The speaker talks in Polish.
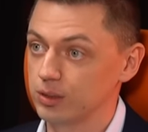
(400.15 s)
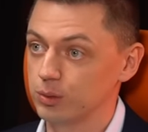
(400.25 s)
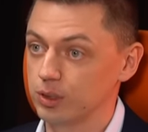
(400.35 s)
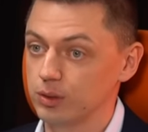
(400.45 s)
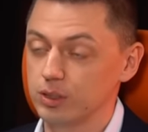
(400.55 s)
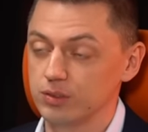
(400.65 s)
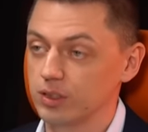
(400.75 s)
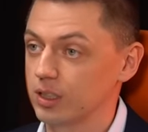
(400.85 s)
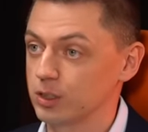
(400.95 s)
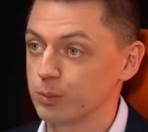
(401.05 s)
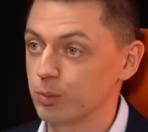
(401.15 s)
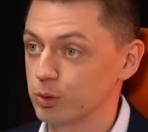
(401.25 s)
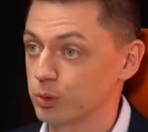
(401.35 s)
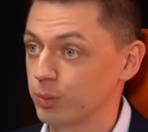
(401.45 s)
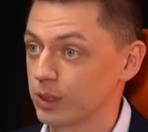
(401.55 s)
na drugi koniec świata, czy po
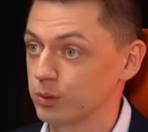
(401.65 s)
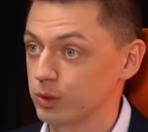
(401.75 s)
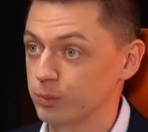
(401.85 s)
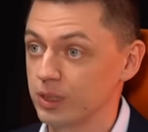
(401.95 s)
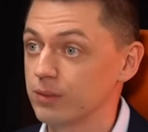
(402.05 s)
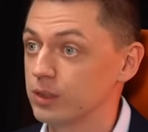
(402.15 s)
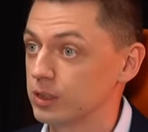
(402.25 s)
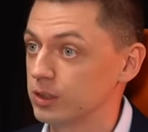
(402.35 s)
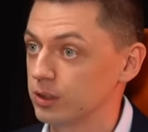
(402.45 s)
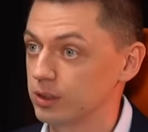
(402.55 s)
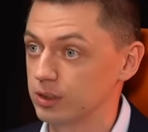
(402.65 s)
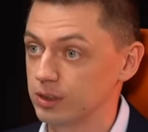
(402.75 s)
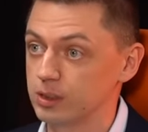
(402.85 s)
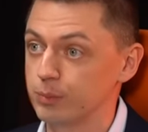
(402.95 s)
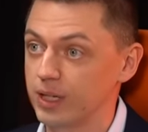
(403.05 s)
prostu pracuję sobie nawet z, z
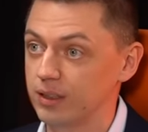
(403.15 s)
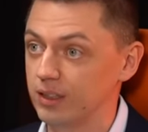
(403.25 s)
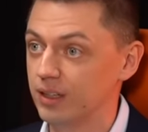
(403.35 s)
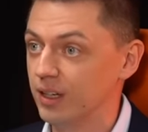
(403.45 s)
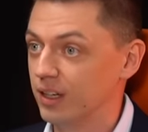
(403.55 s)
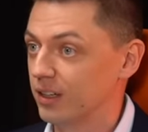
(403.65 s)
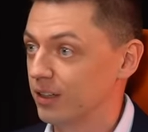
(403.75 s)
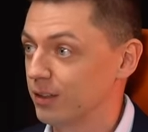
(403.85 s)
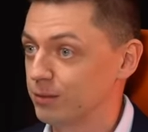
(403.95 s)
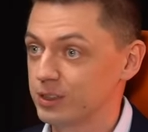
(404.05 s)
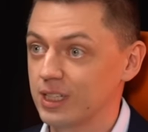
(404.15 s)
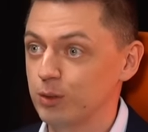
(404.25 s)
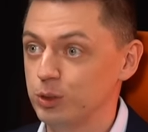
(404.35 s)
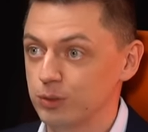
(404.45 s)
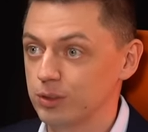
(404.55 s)
sypialni, e, wstaję
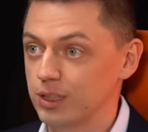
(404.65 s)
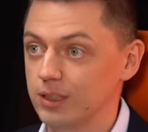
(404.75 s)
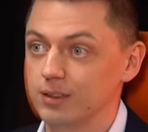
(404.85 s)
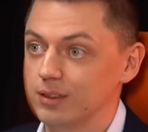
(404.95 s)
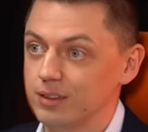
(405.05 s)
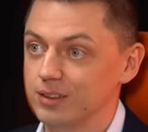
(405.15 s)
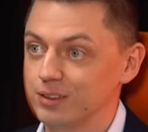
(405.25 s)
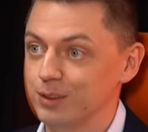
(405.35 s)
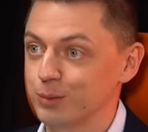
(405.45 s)
o dziewiątej, nie, nie mhm.